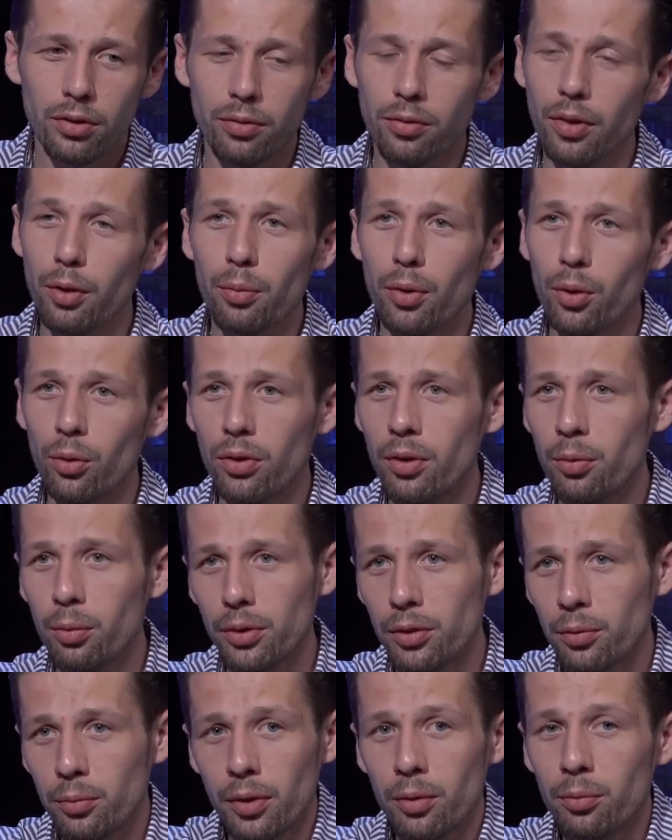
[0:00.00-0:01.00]
выберут,
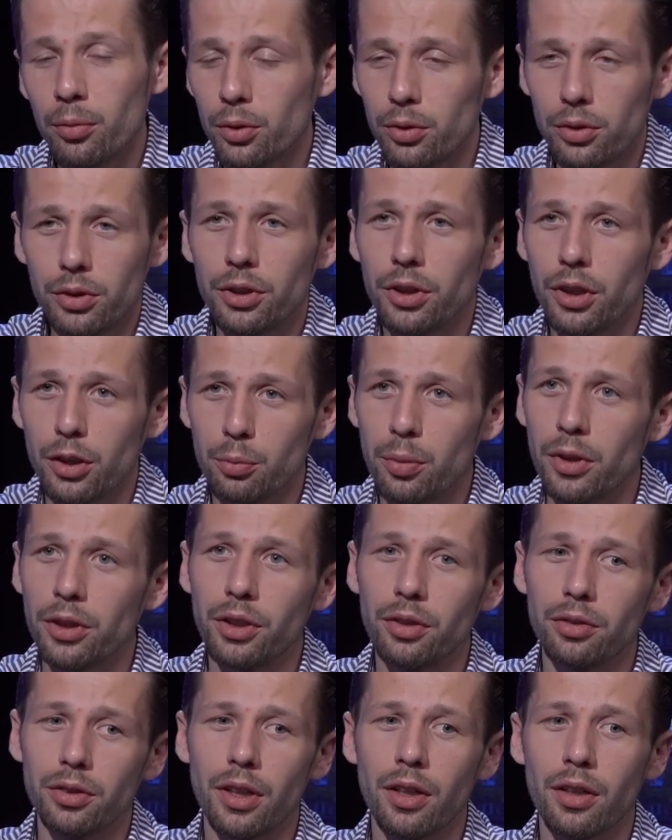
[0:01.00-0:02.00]
допустим, потому что сейчас
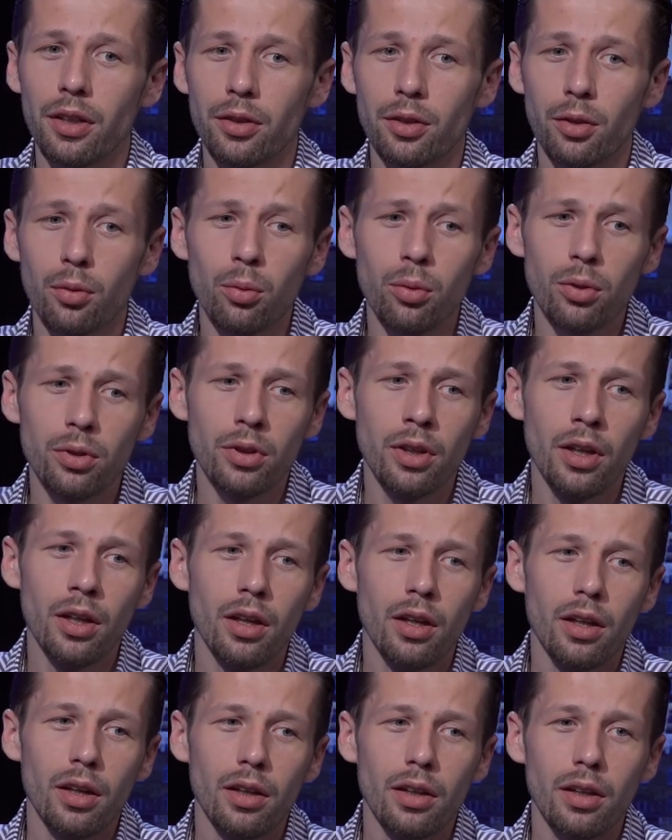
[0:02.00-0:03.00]
Пальчевский критикует,
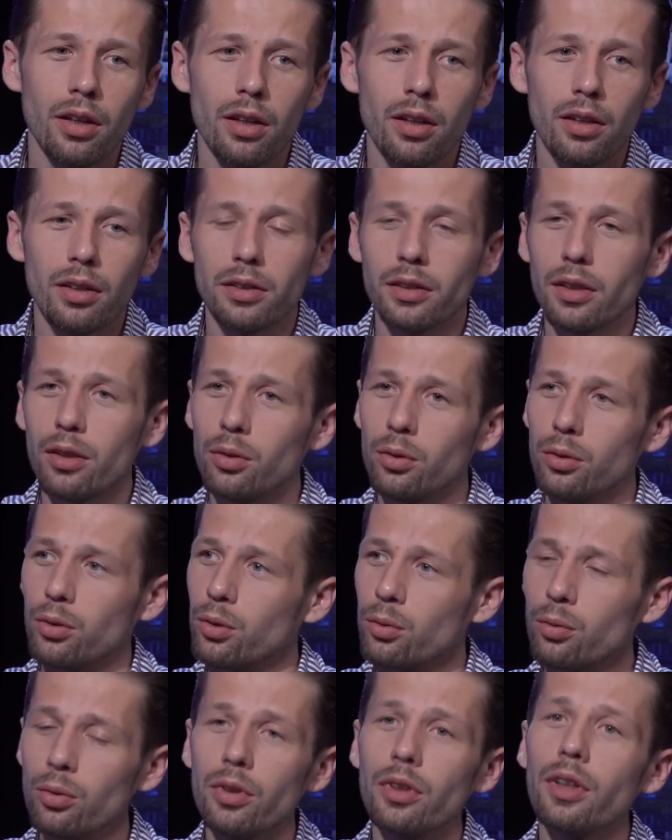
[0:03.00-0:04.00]
и скажут,
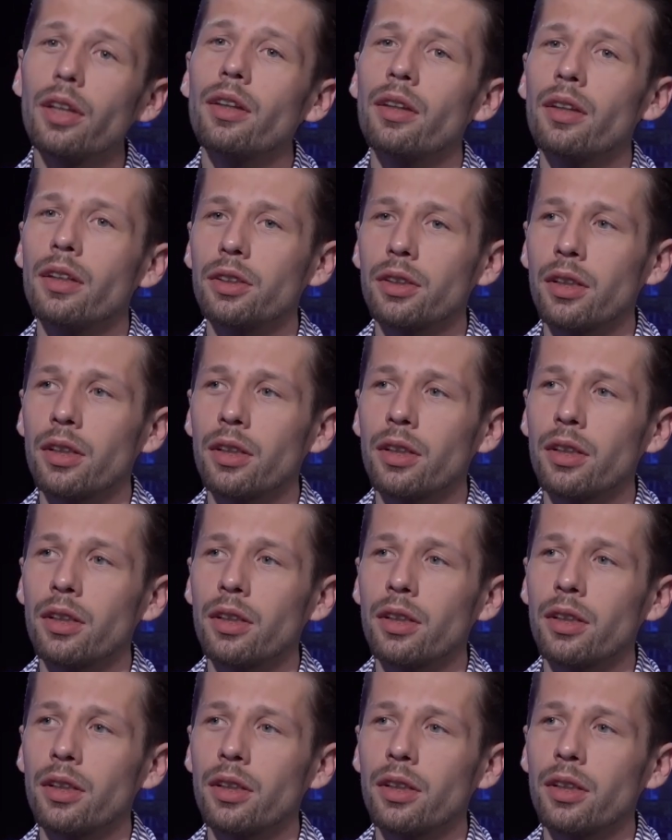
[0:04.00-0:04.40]
что вот это наш